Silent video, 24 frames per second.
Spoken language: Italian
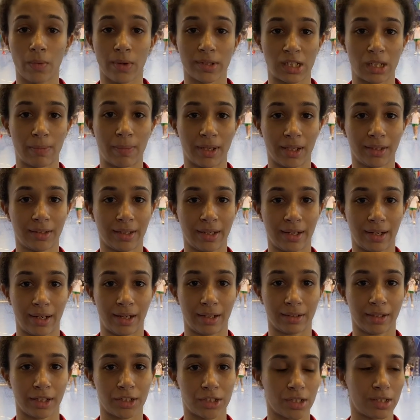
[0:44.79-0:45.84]
questa partita era
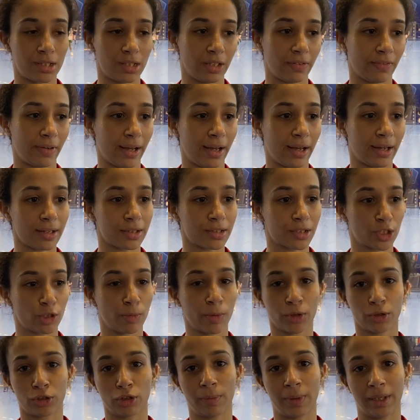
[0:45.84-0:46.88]
decisiva
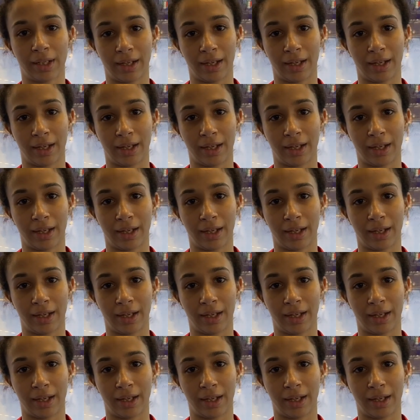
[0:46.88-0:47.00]
soprattutto perché